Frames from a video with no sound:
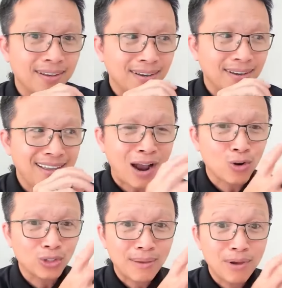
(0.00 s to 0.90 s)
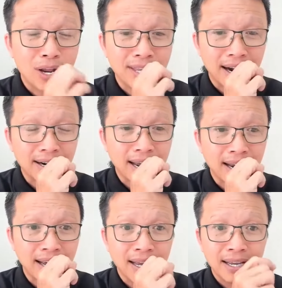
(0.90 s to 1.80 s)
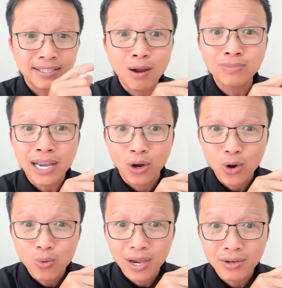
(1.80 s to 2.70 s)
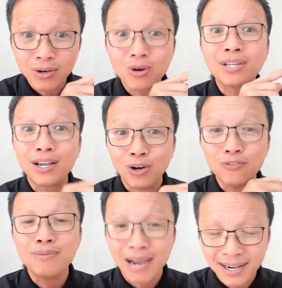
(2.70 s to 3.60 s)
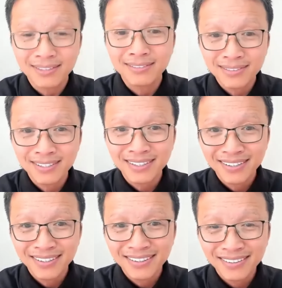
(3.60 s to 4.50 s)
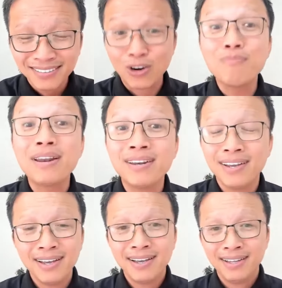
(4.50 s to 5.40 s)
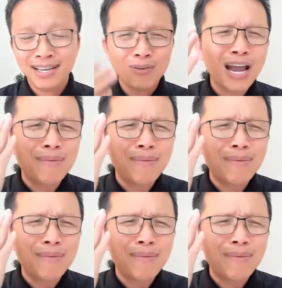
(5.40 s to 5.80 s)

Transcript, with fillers: khi nhào vô tìm hiểu là nhận ra là trong thay đổi hôn nhân nó có thay đổi phiên bản, thay đổi mình. Thì lúc đó em mới